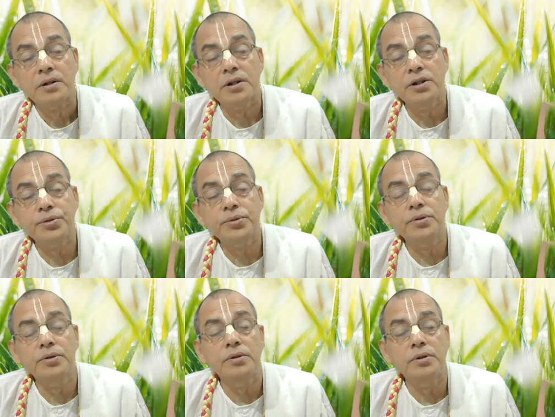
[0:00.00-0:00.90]
কিন্তু
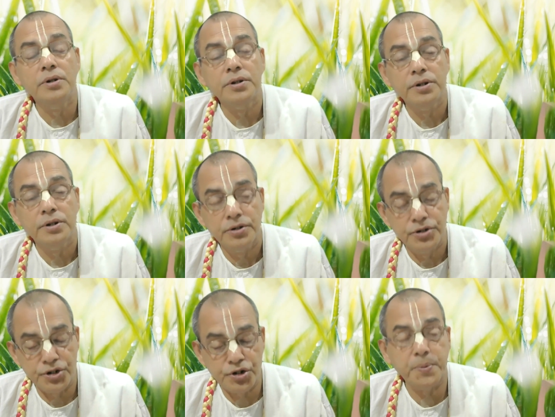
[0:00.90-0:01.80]

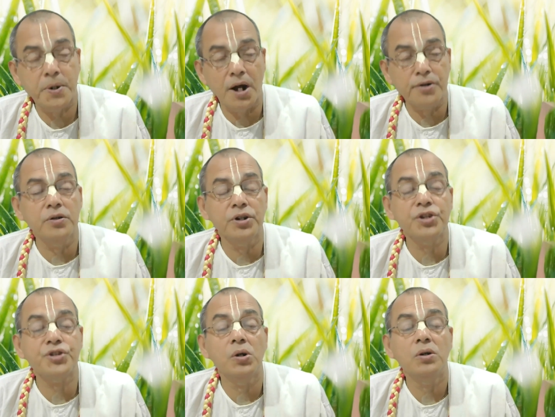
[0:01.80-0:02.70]
যেসব কারণে
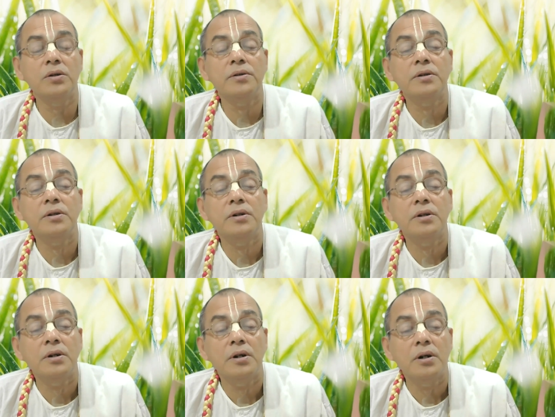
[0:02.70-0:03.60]
হয়েছিল
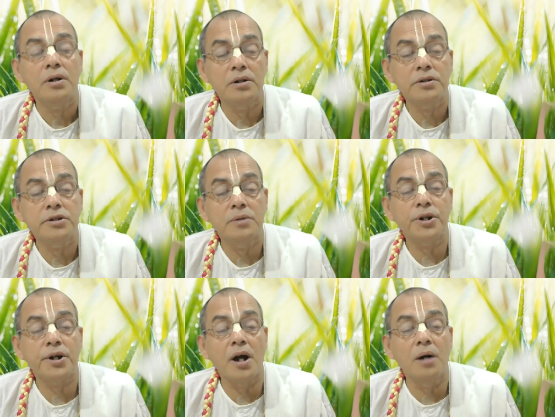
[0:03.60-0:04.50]

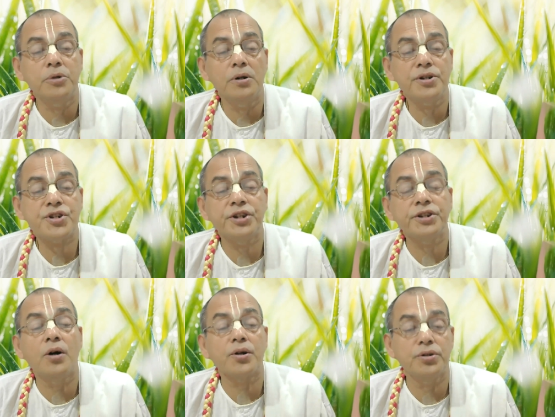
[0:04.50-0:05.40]
যেমন রাবণ
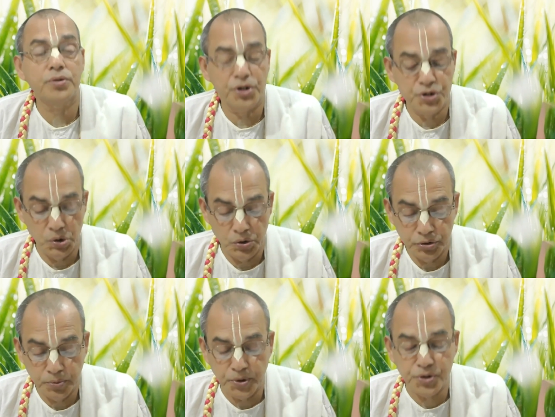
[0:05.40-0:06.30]
সীতা হরণ করেছিল
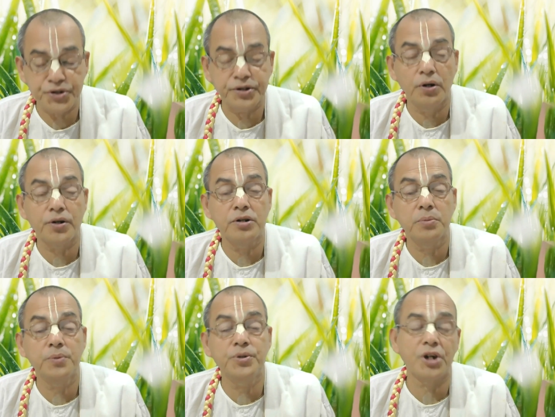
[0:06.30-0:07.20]
পরস্ত্রী হরণ
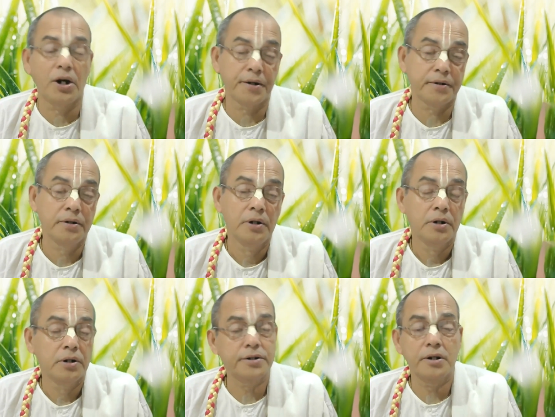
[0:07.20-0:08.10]
বেবিচার
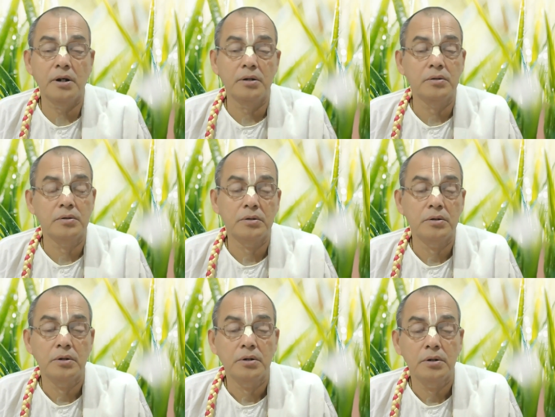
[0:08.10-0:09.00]
এটা
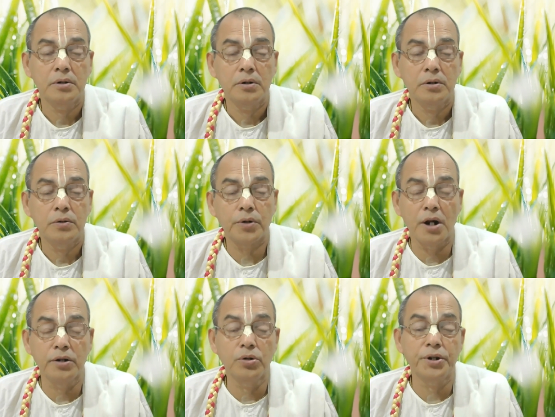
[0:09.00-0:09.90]

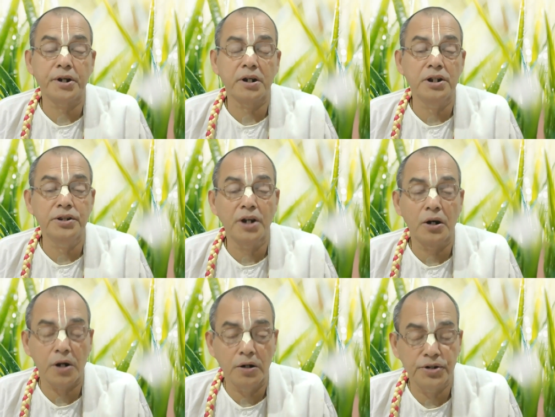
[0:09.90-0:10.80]
কোরআনেও এটাকে নিন্দা
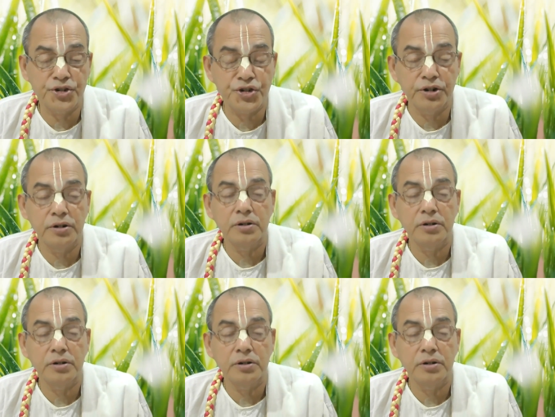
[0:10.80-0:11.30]
করা হয়েছে